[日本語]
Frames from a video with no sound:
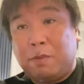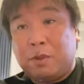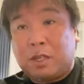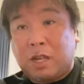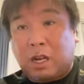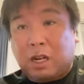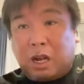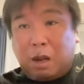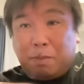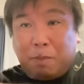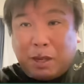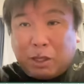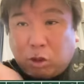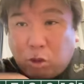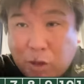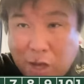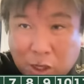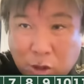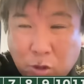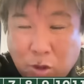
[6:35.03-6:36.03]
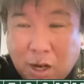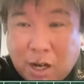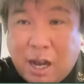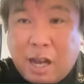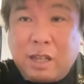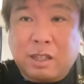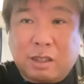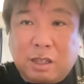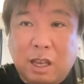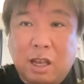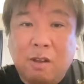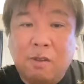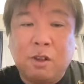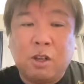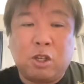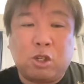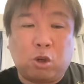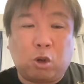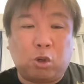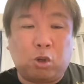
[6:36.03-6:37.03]
若干バットのヘッドが返って、
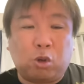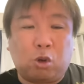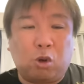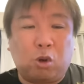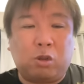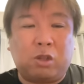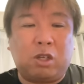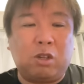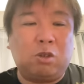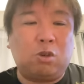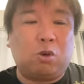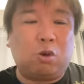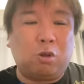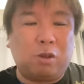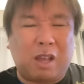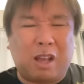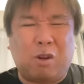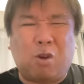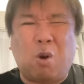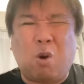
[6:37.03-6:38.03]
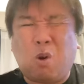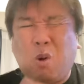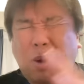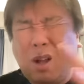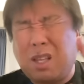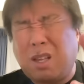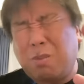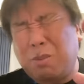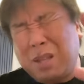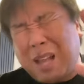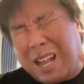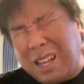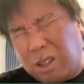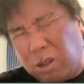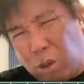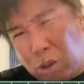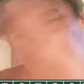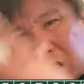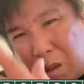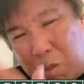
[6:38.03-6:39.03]
ショートゴロっていうところで、ここはでもなん
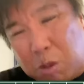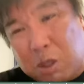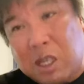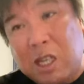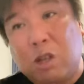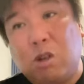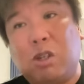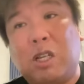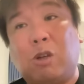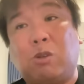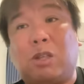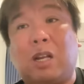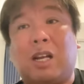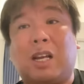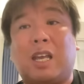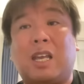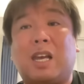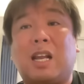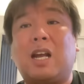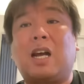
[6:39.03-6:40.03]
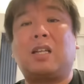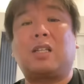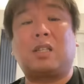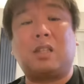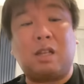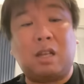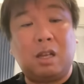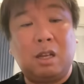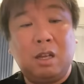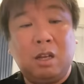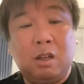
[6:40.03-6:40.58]
としてでも進塁で打たなきゃいけなかったね。